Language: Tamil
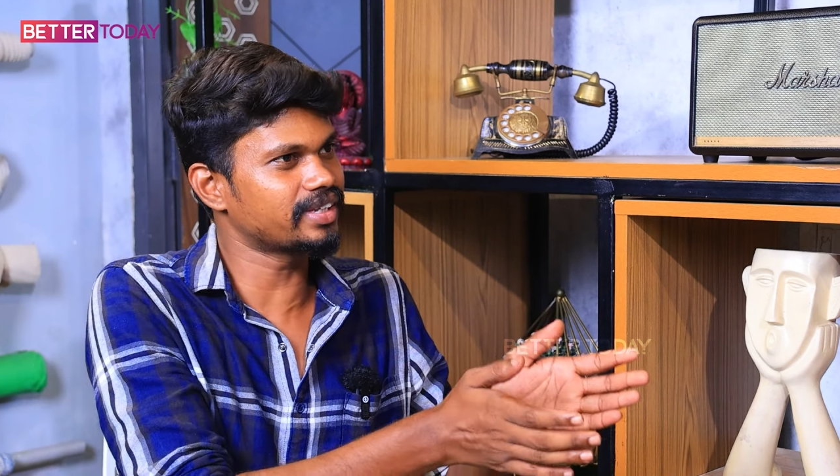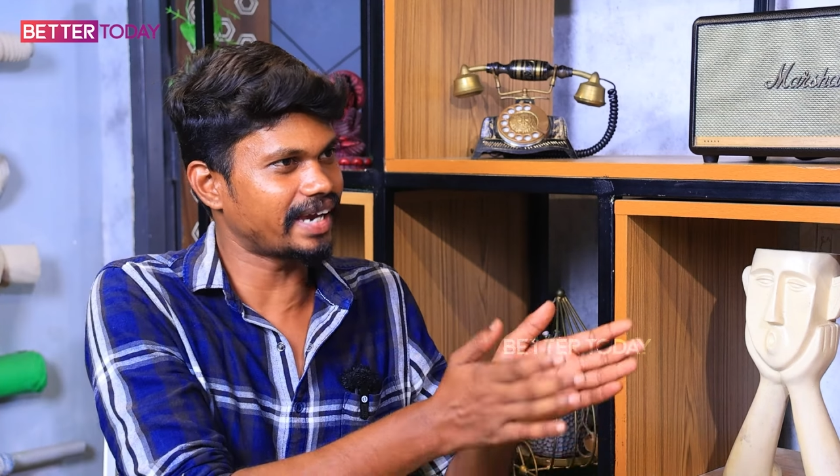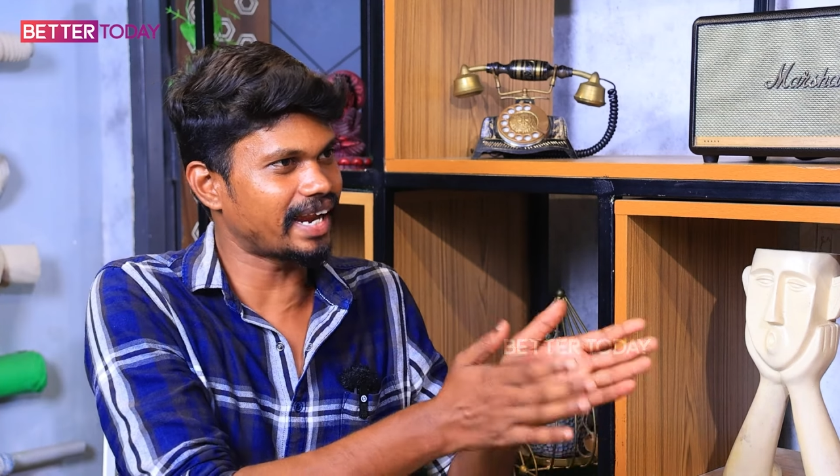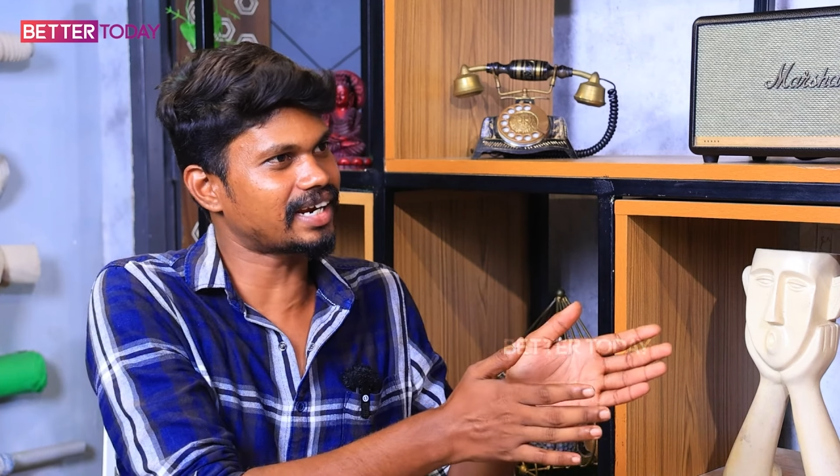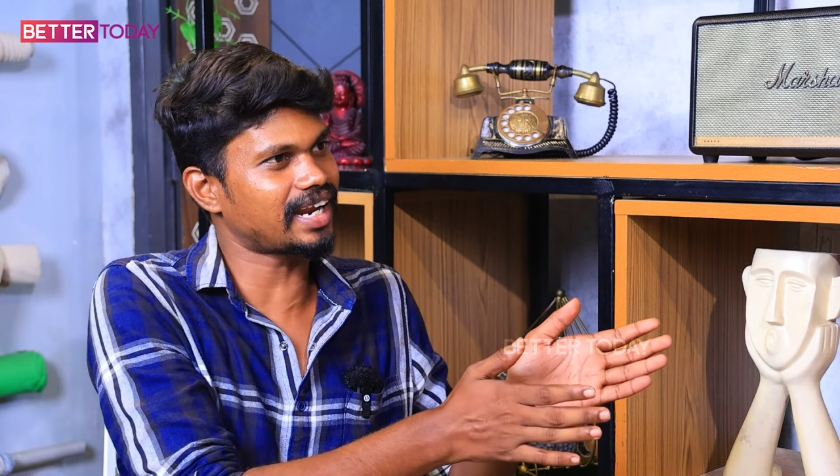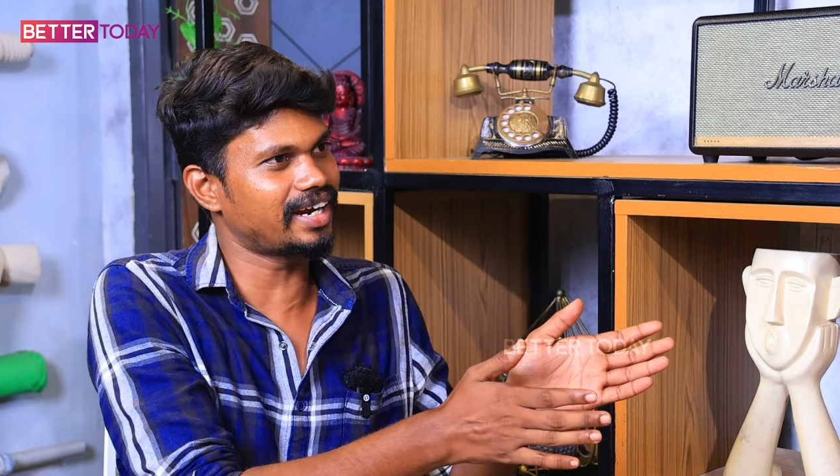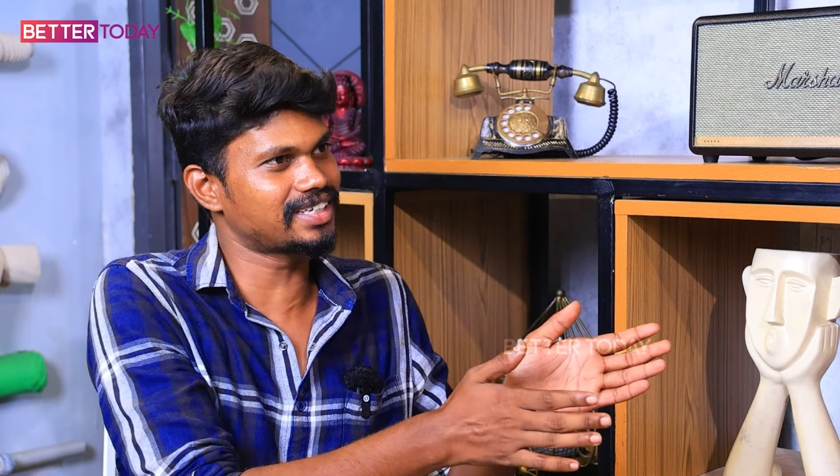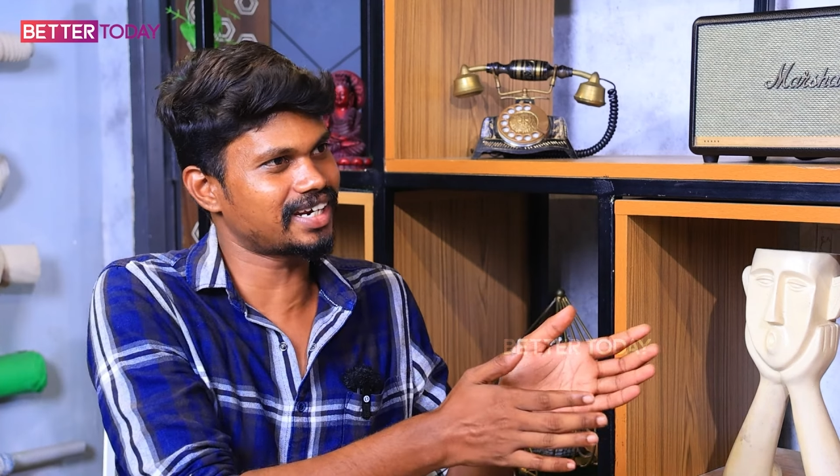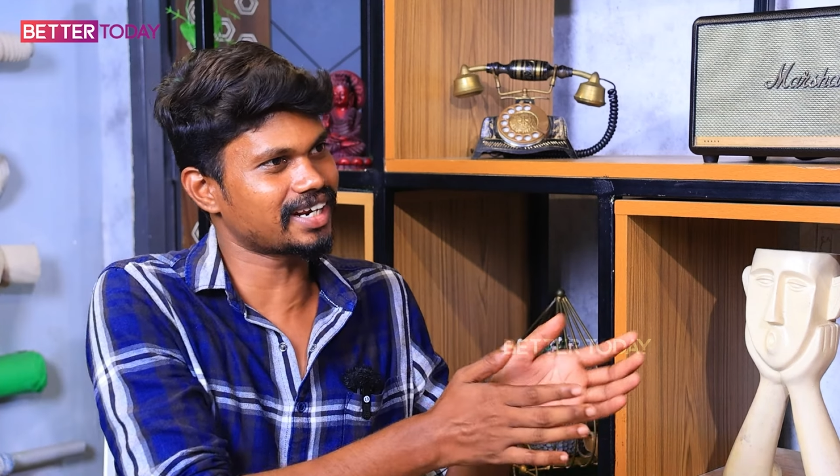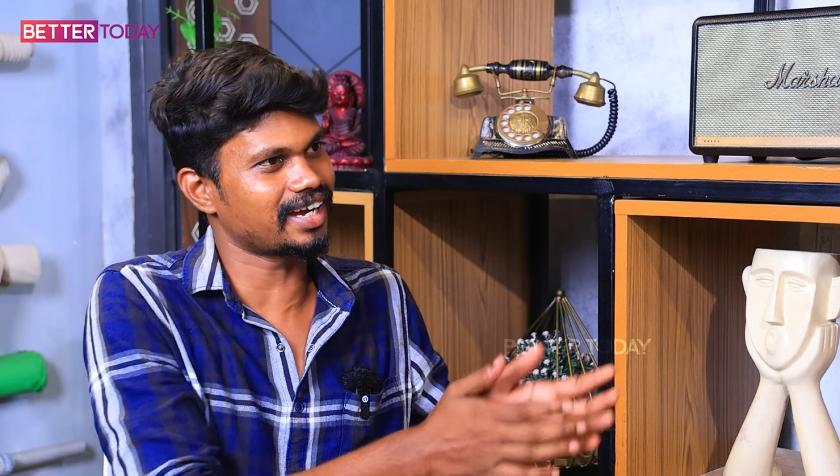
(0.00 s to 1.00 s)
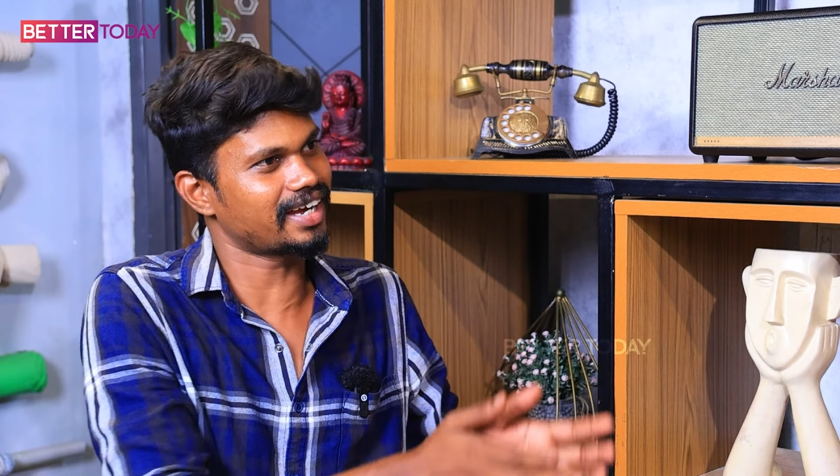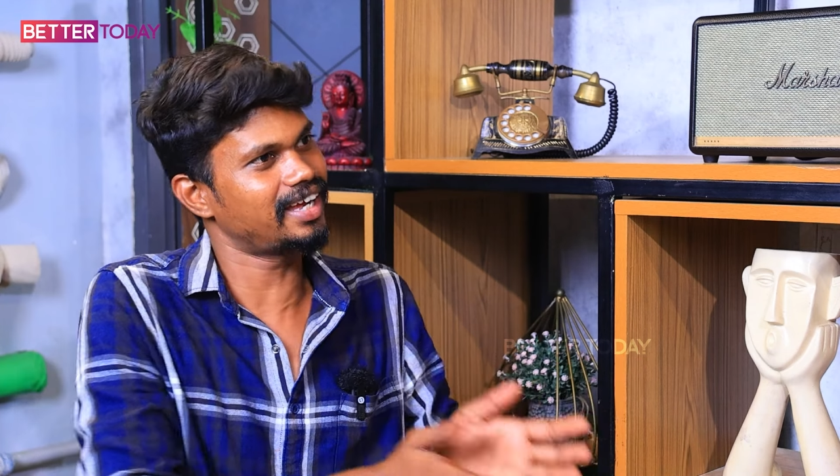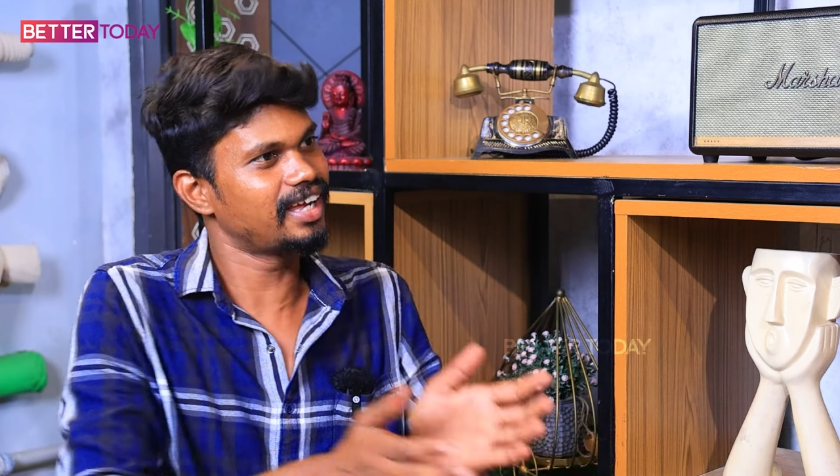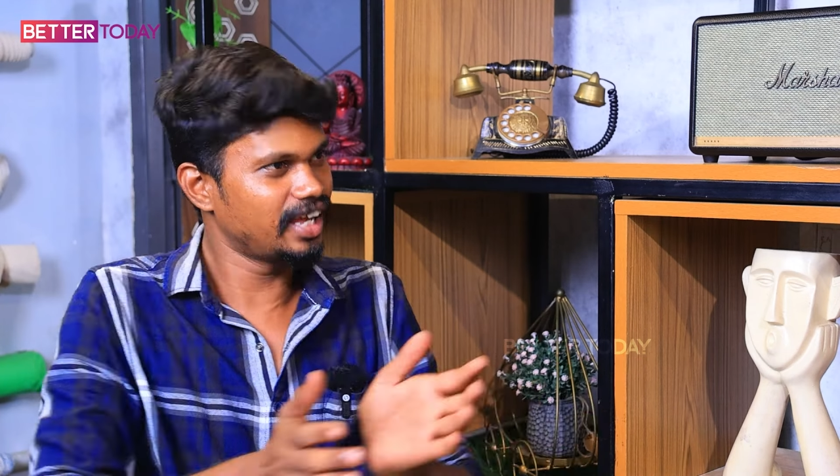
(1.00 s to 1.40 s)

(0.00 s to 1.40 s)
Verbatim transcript: வந்து கேரக்டாக நடிச்சிட்டு இருக்காங்க